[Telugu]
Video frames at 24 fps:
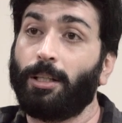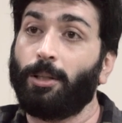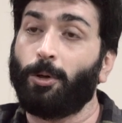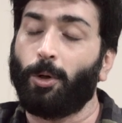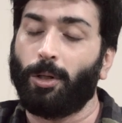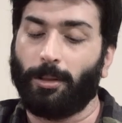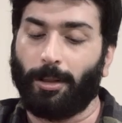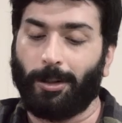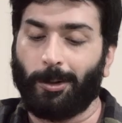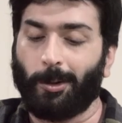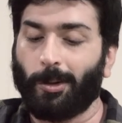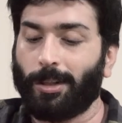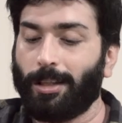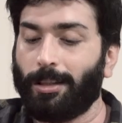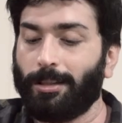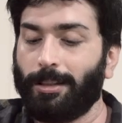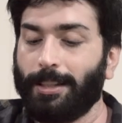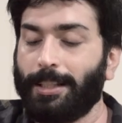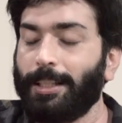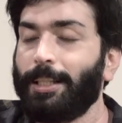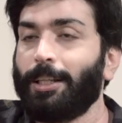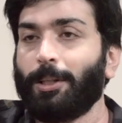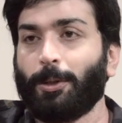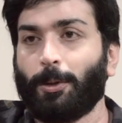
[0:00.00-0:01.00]
అండ్ అదొక
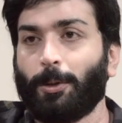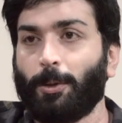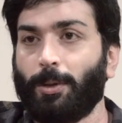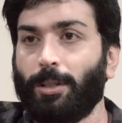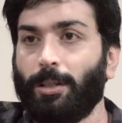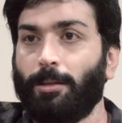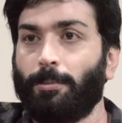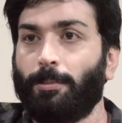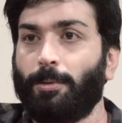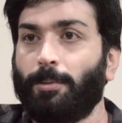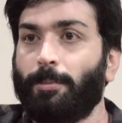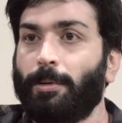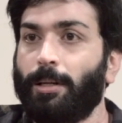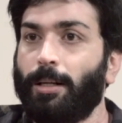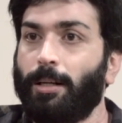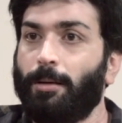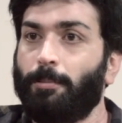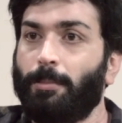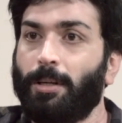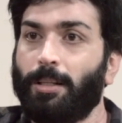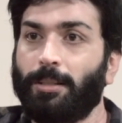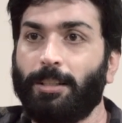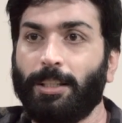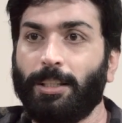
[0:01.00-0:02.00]
సిటీ అనుకోండి ఇప్పుడు మన
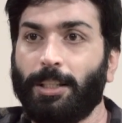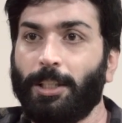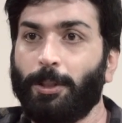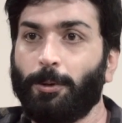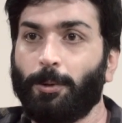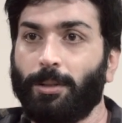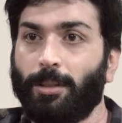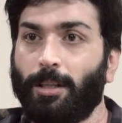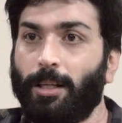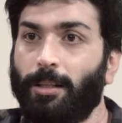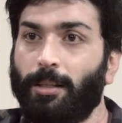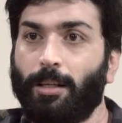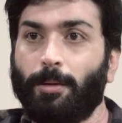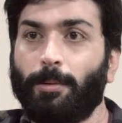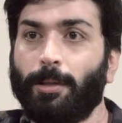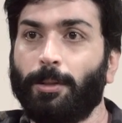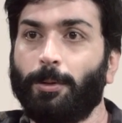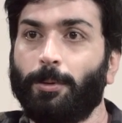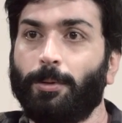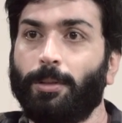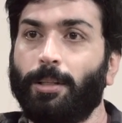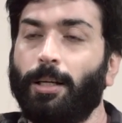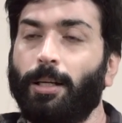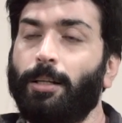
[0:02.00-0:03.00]
మన సిటీ ఉంది
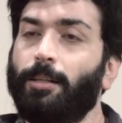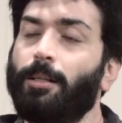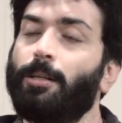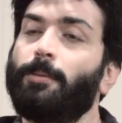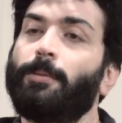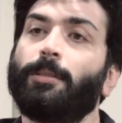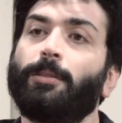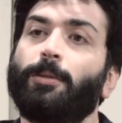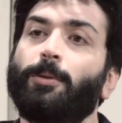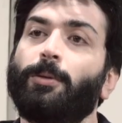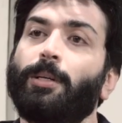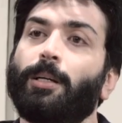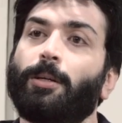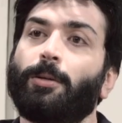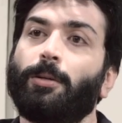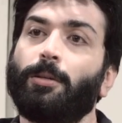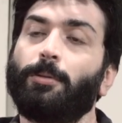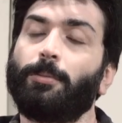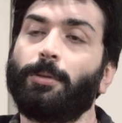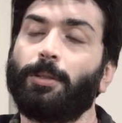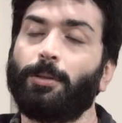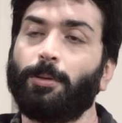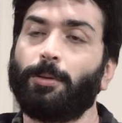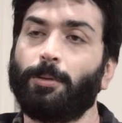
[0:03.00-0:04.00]
హైదరాబాద్ ఉంది హైదరాబాద్లో
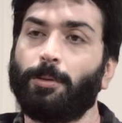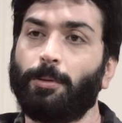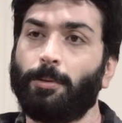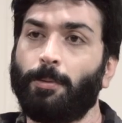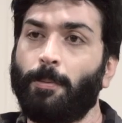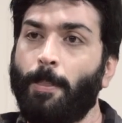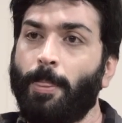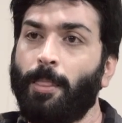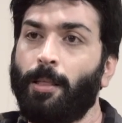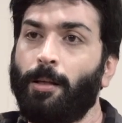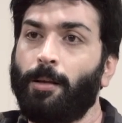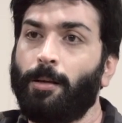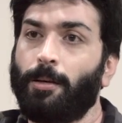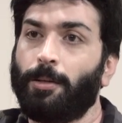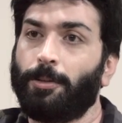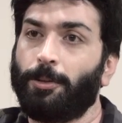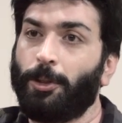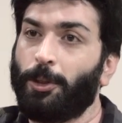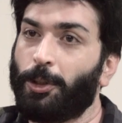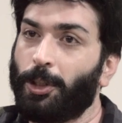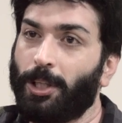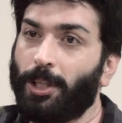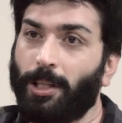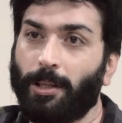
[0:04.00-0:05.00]
ఎక్కడో మీరు
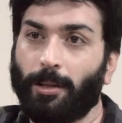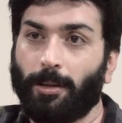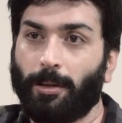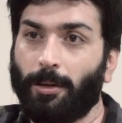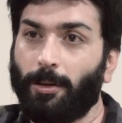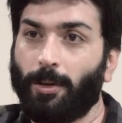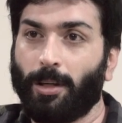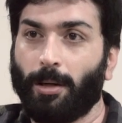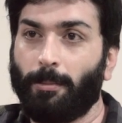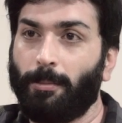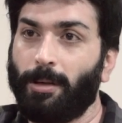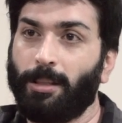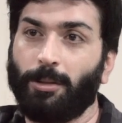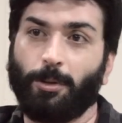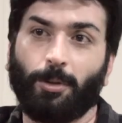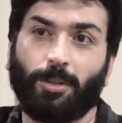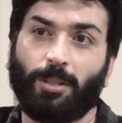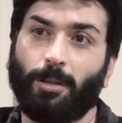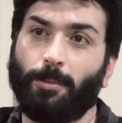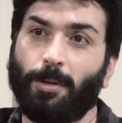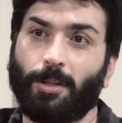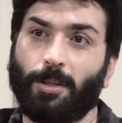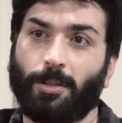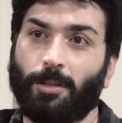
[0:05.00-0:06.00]
దిల్షీనగర్లో ఒక అమ్మాయిని
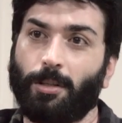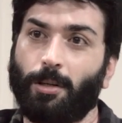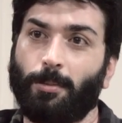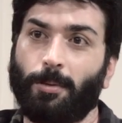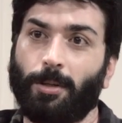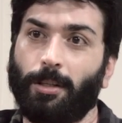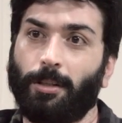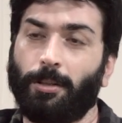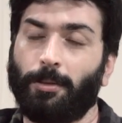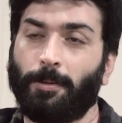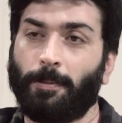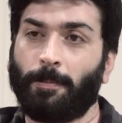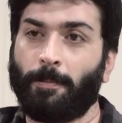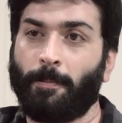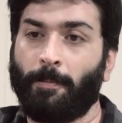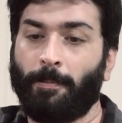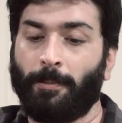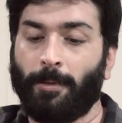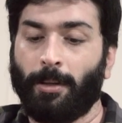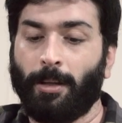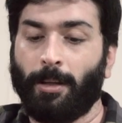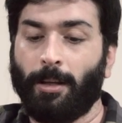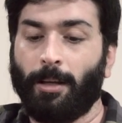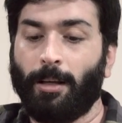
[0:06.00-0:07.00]
చూసా బస్ స్టాప్లో నేను
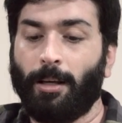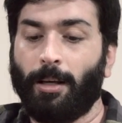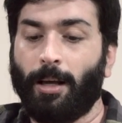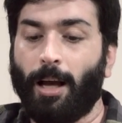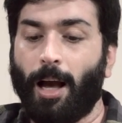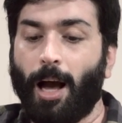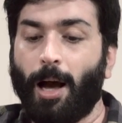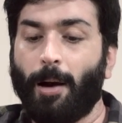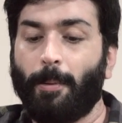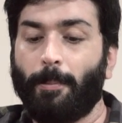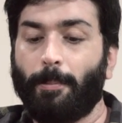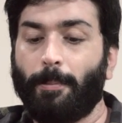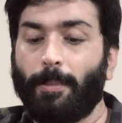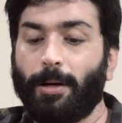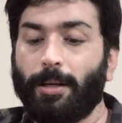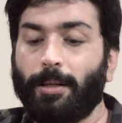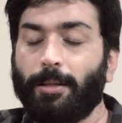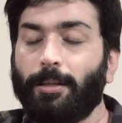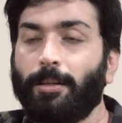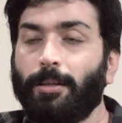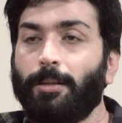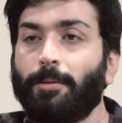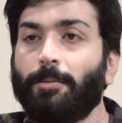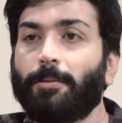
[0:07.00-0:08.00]
ఆ
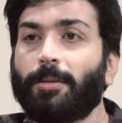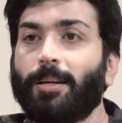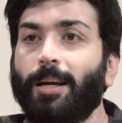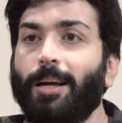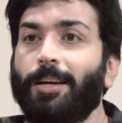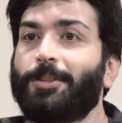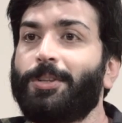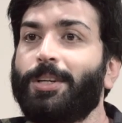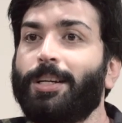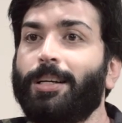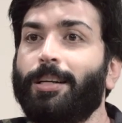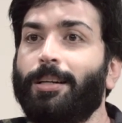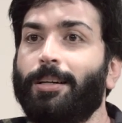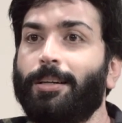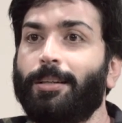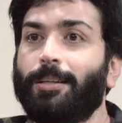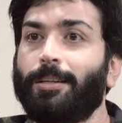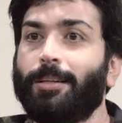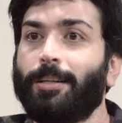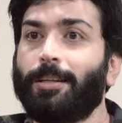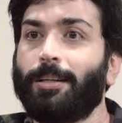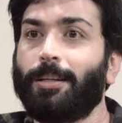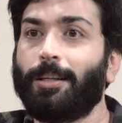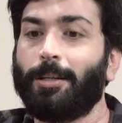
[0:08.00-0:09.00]
అమ్మాయిని క్యాచ్
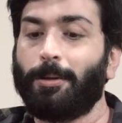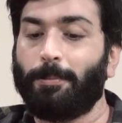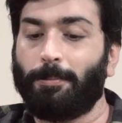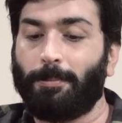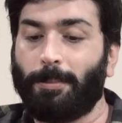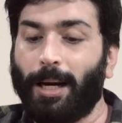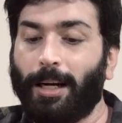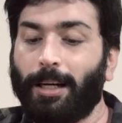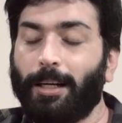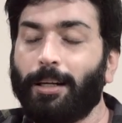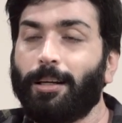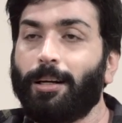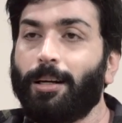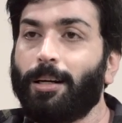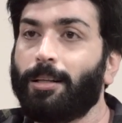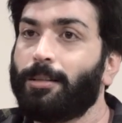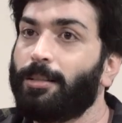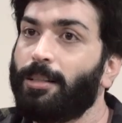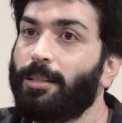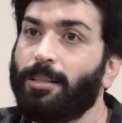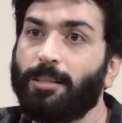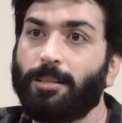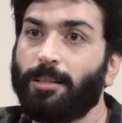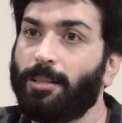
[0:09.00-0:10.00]
చేయాలంటే ప్రాక్టికల్గా
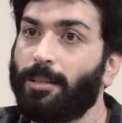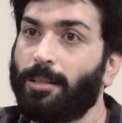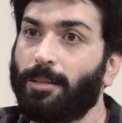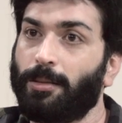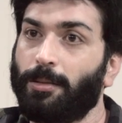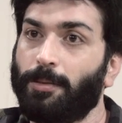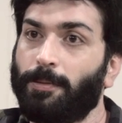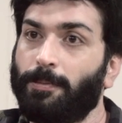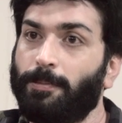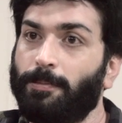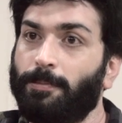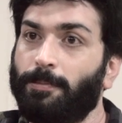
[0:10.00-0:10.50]
అంత ఈజీ కాదు